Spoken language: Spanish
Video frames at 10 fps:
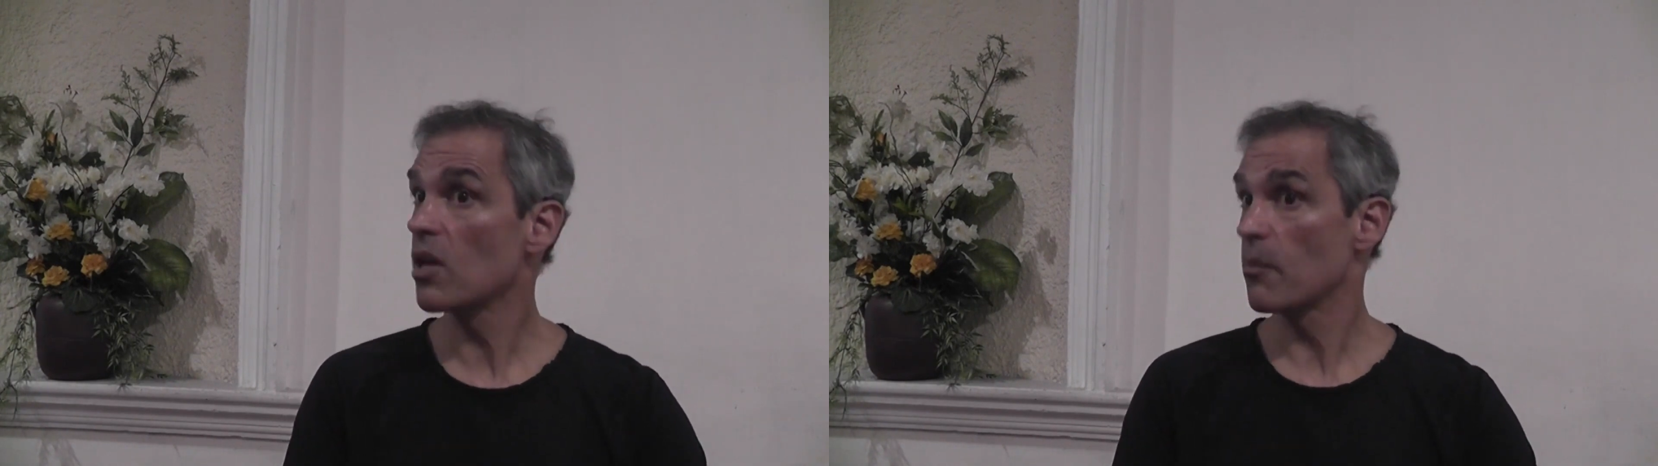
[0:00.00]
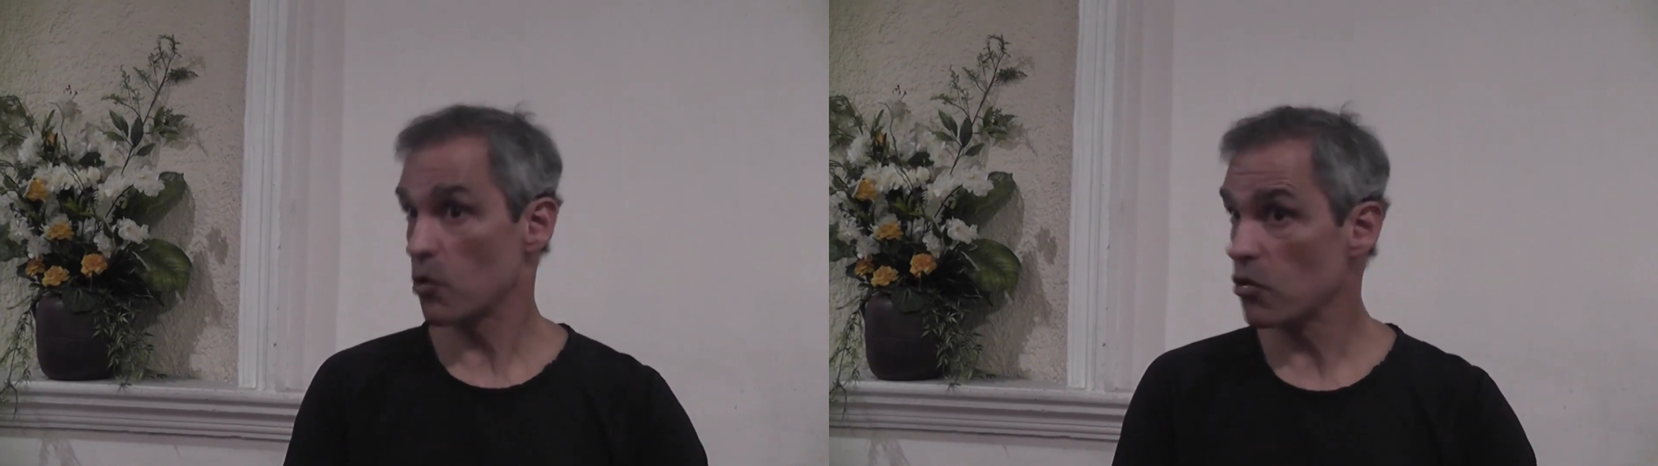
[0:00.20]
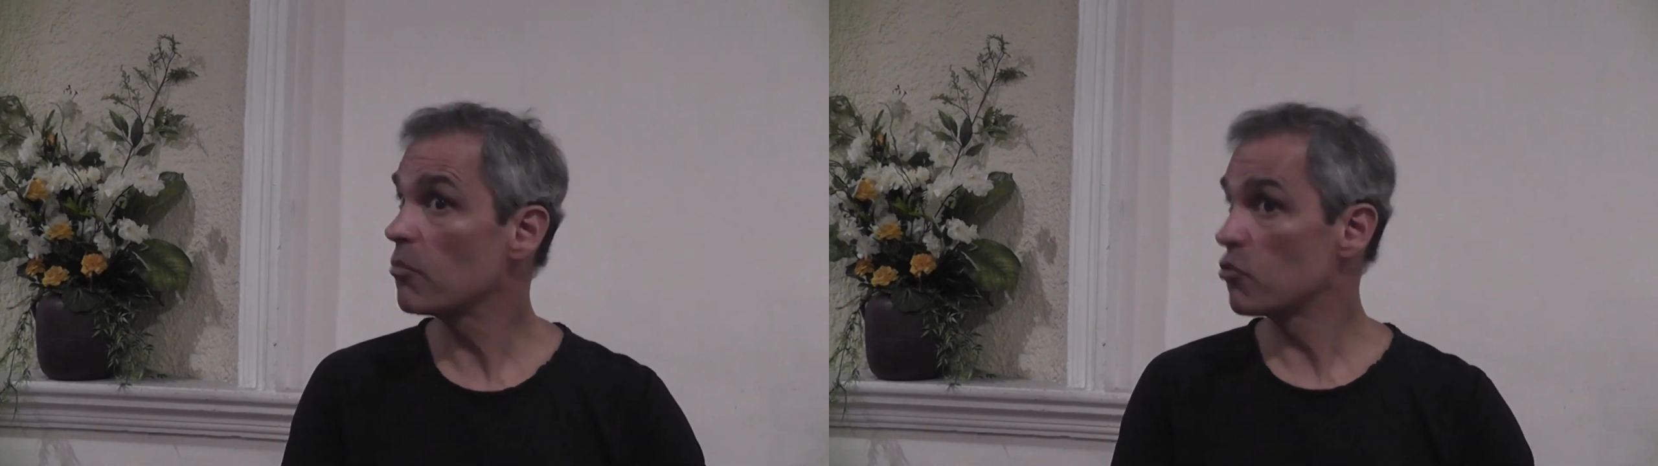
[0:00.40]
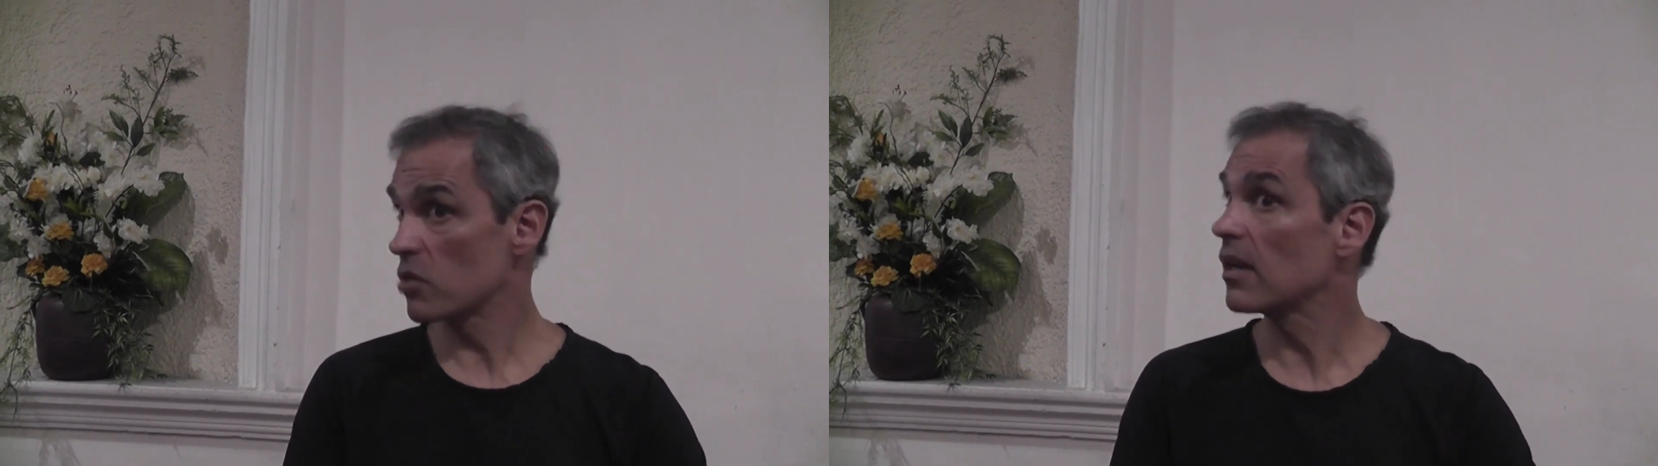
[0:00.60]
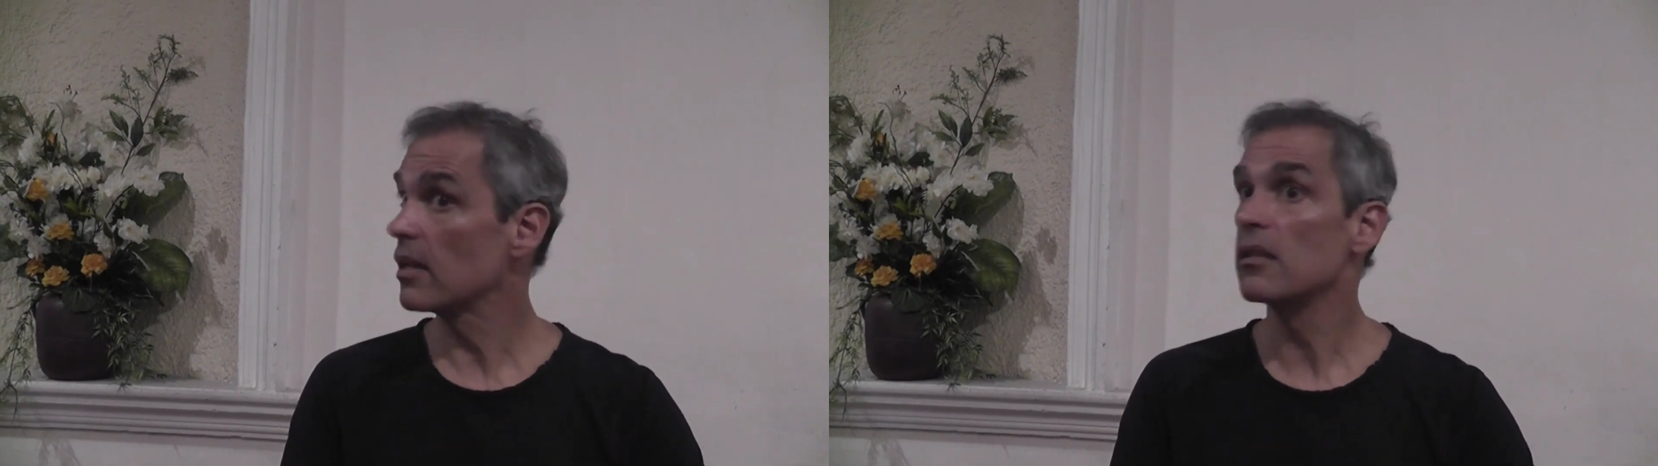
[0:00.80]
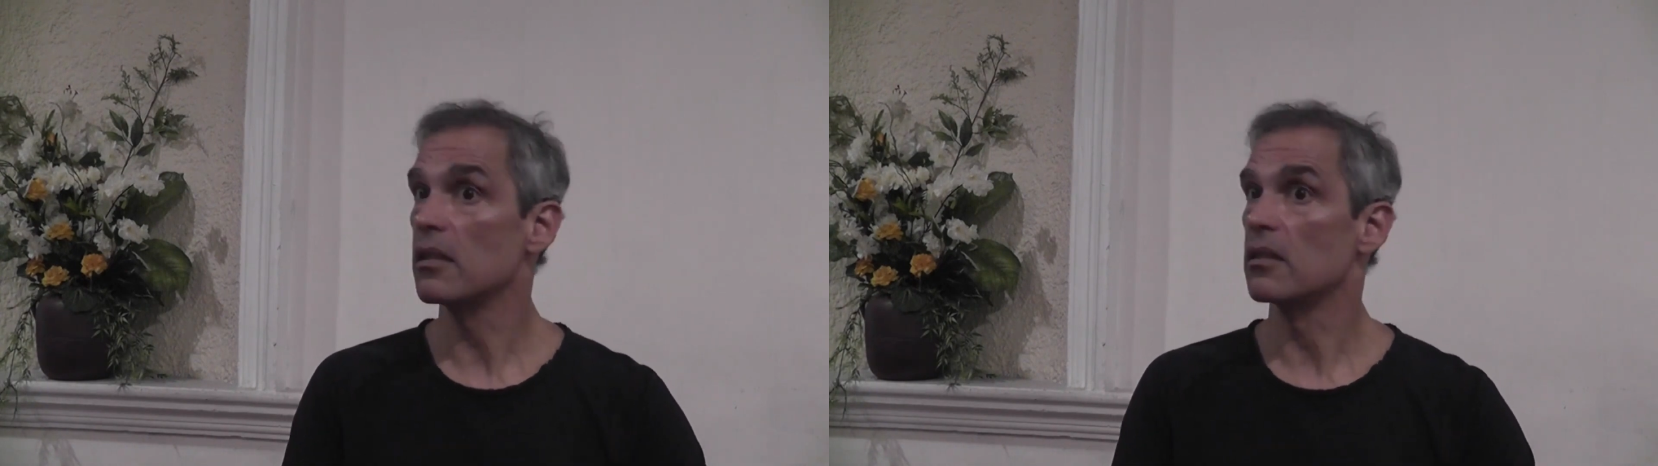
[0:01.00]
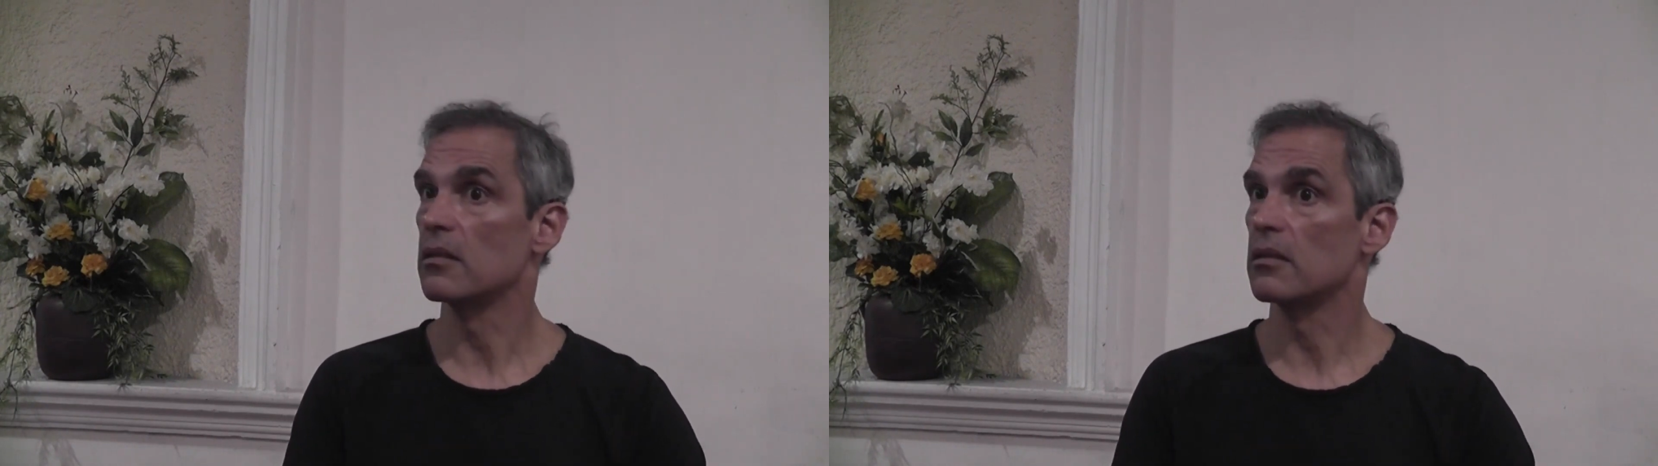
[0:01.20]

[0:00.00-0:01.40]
de apoyo a mucha gente.